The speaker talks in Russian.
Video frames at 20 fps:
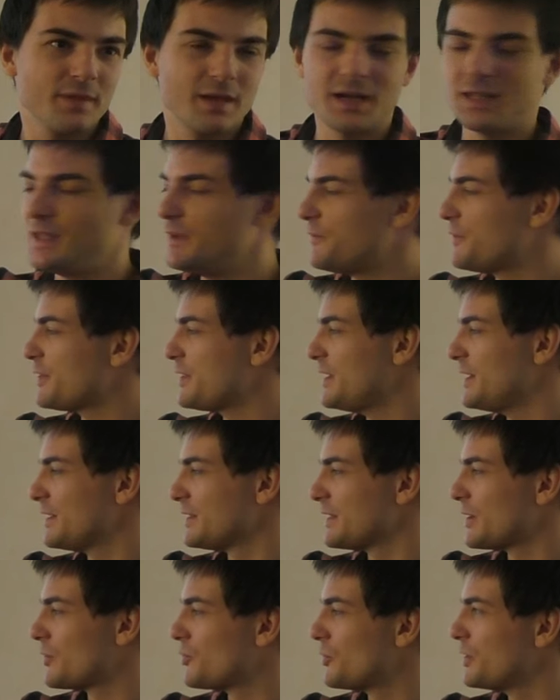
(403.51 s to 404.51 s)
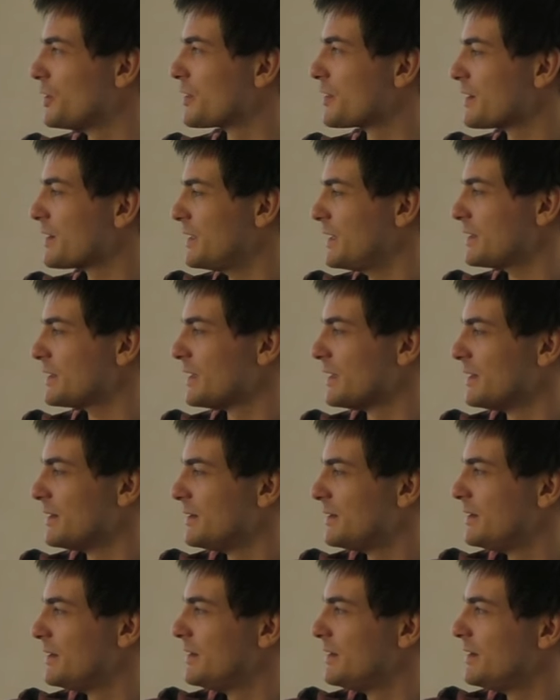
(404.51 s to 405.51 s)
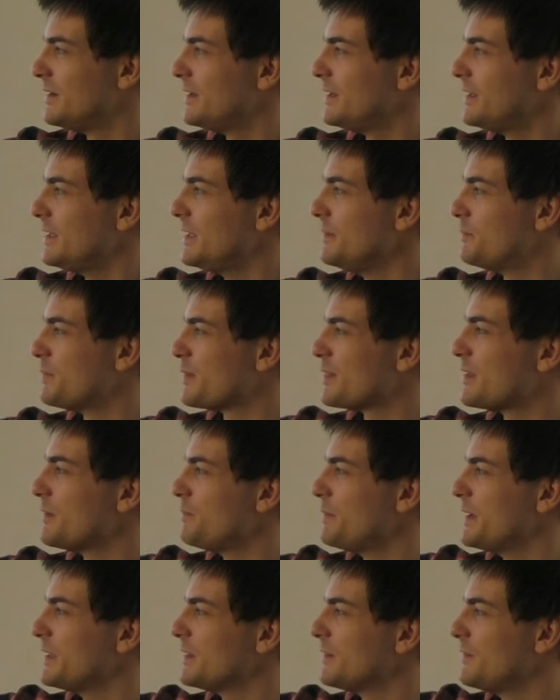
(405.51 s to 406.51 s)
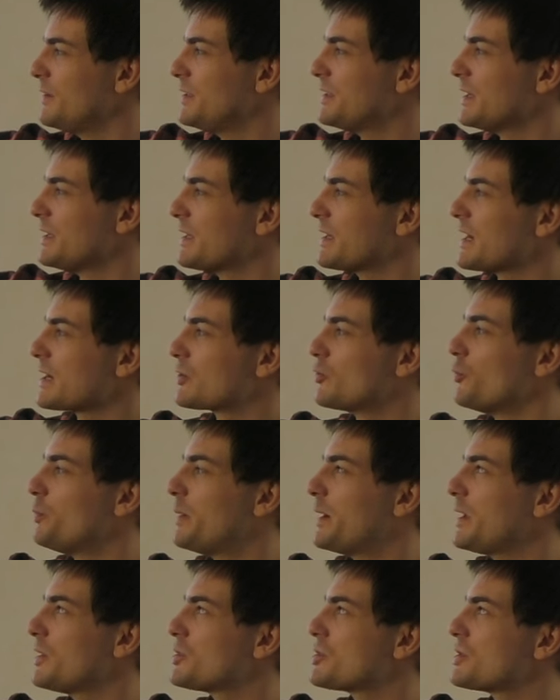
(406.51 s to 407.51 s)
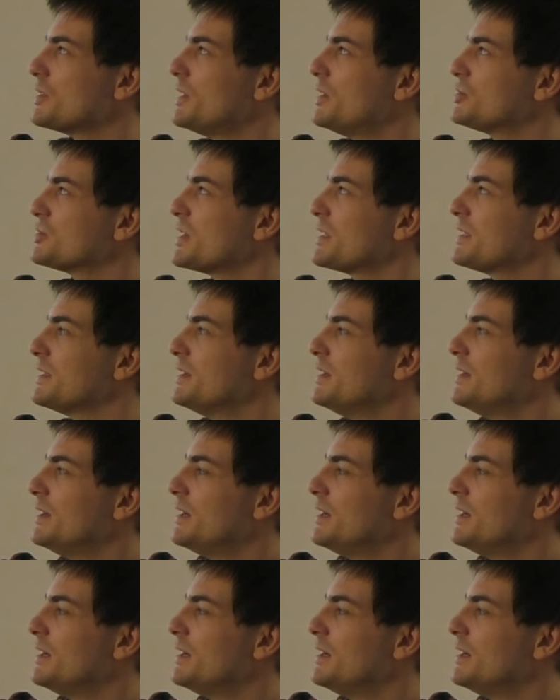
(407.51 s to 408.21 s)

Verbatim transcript: Они все находятся где-то, и постепенно, видите, они как-то упорядоченно лежат.